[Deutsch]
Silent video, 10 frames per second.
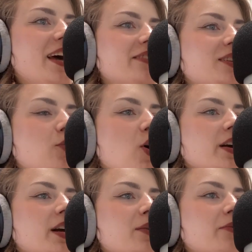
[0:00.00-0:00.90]
Er wird
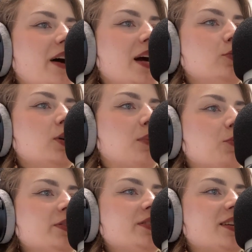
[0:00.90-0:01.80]
morgen im Freiburger
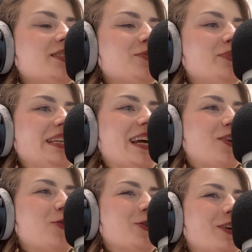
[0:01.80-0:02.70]
Münster zum
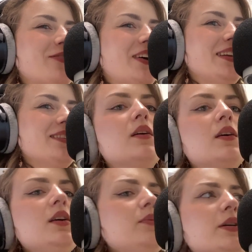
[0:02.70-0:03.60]
Diakon geweiht. Ich